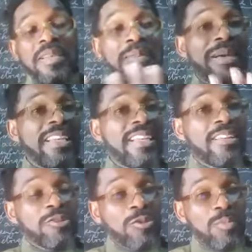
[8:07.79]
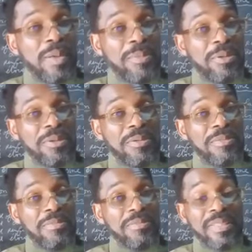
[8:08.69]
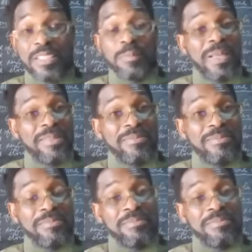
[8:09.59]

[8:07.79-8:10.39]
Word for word: Les Maliens n'en sont pas morts, n'est-ce pas